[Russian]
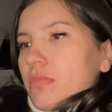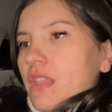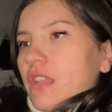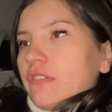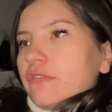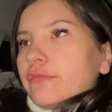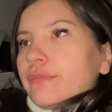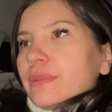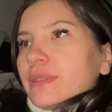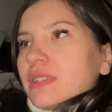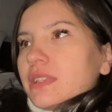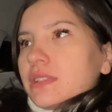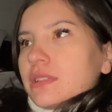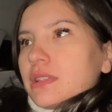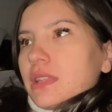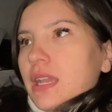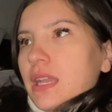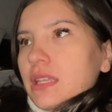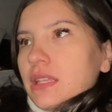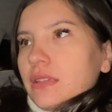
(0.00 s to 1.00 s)
в
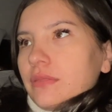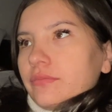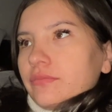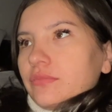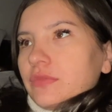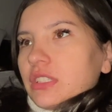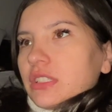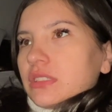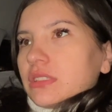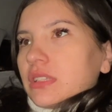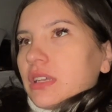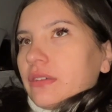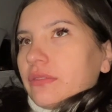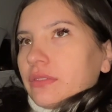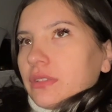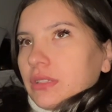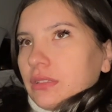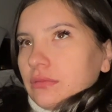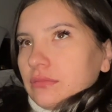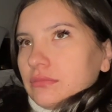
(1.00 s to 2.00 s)
Пакистане
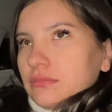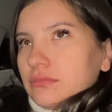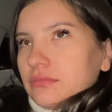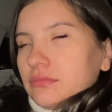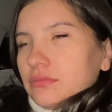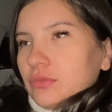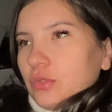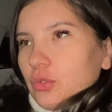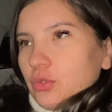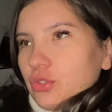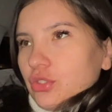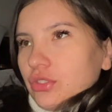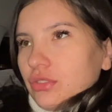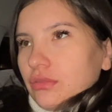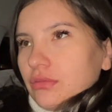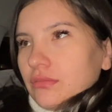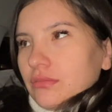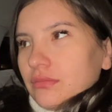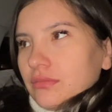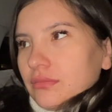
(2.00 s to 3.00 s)
доставка очень
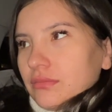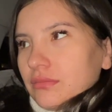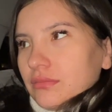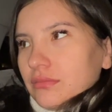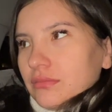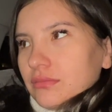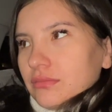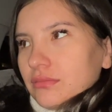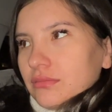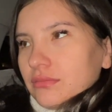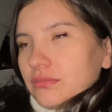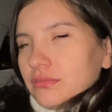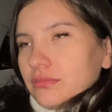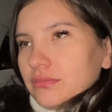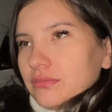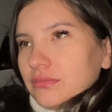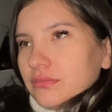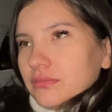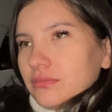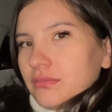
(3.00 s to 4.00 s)

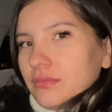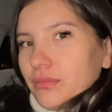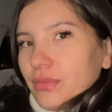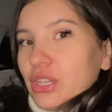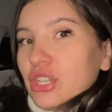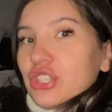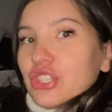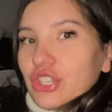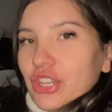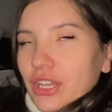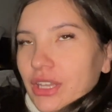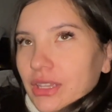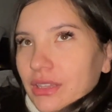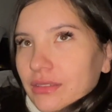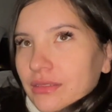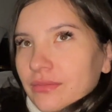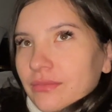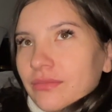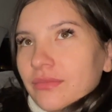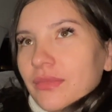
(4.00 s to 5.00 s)
большая
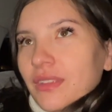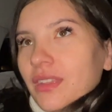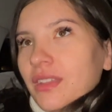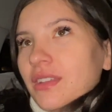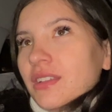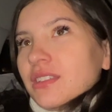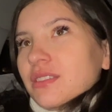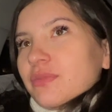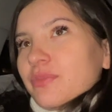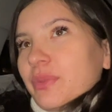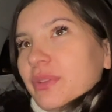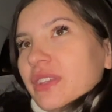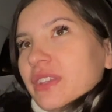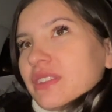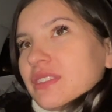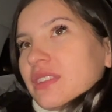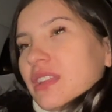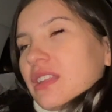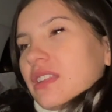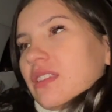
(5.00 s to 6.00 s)
с
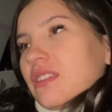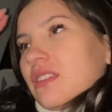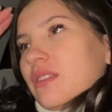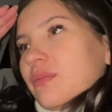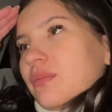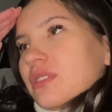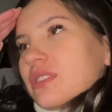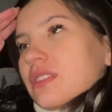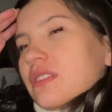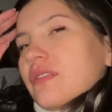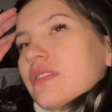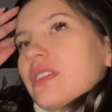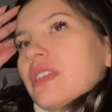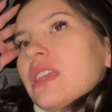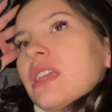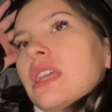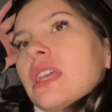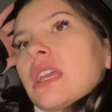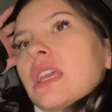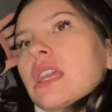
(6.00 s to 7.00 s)
Пакистана до Москвы,
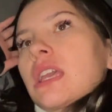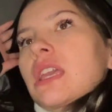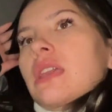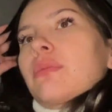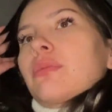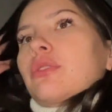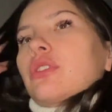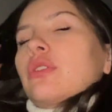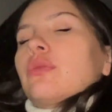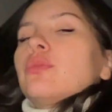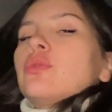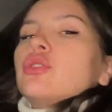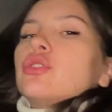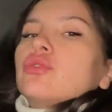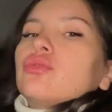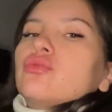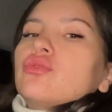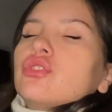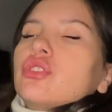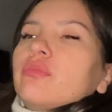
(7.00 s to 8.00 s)
и потом еще
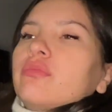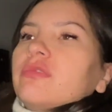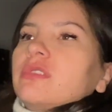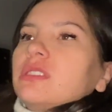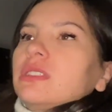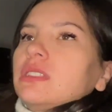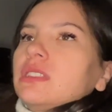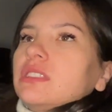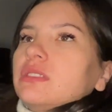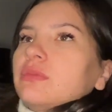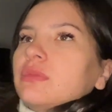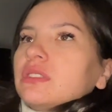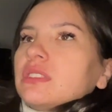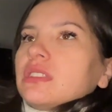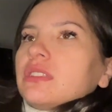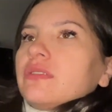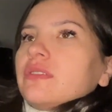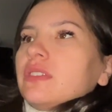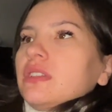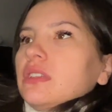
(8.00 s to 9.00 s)
нужно платить с
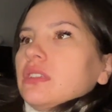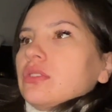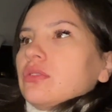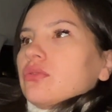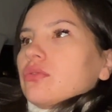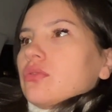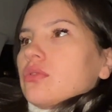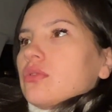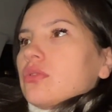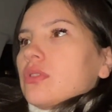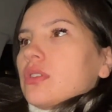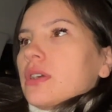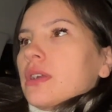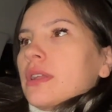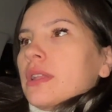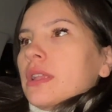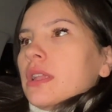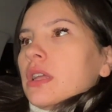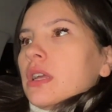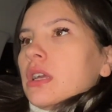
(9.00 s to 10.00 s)
Москвы до
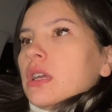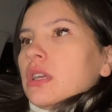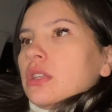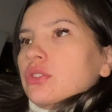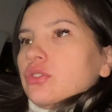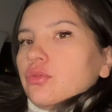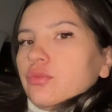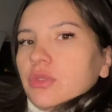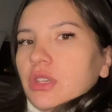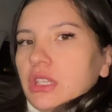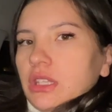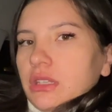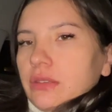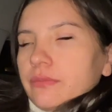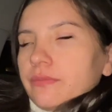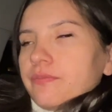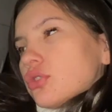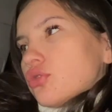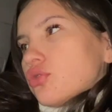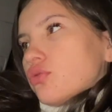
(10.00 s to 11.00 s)
Тюмени.
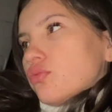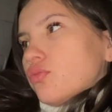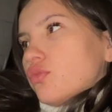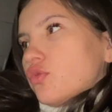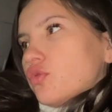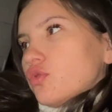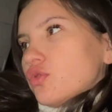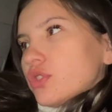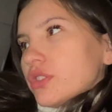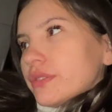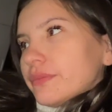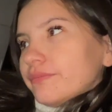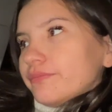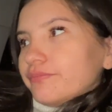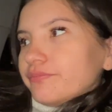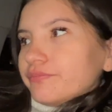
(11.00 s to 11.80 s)
Жду мужа,